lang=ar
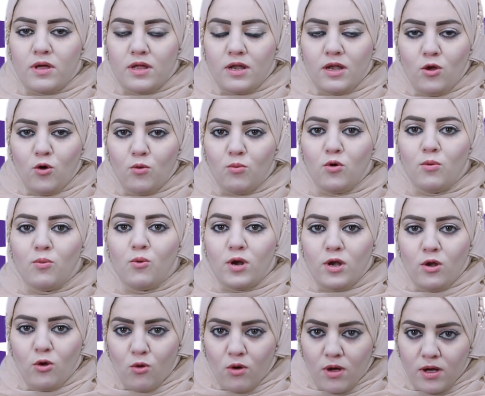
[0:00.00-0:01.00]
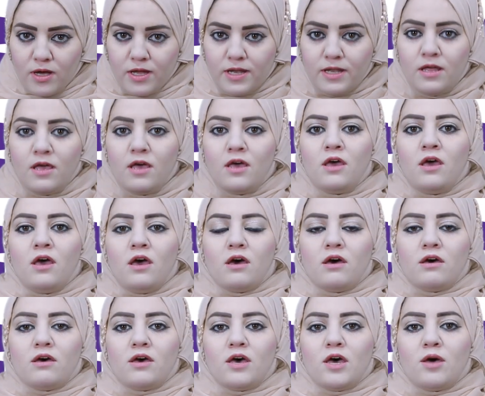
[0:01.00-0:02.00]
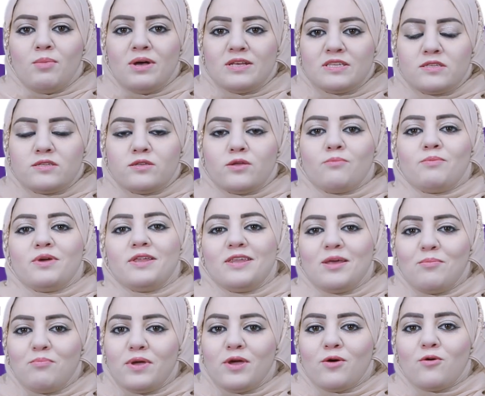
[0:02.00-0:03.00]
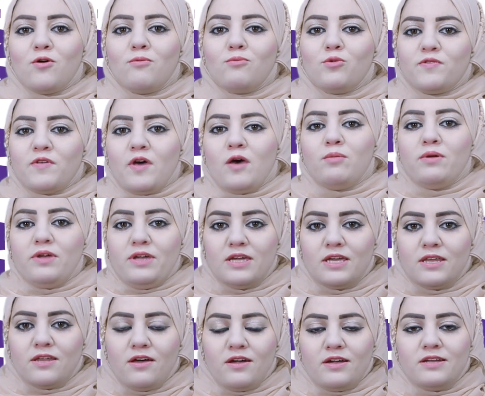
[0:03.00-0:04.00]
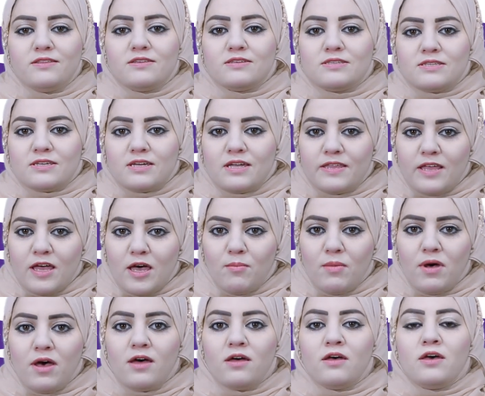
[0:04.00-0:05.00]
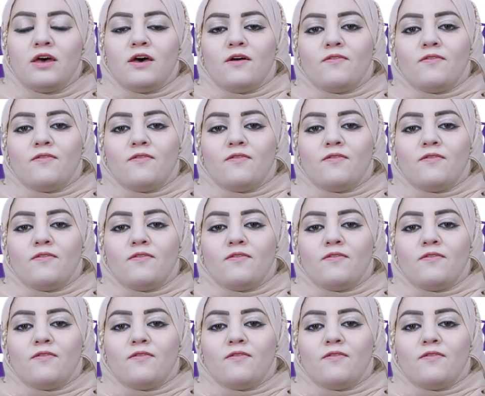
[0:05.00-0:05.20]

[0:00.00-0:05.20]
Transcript: الحبوب والحقن آه، بس بننبهكم متابعينا عند استخدامها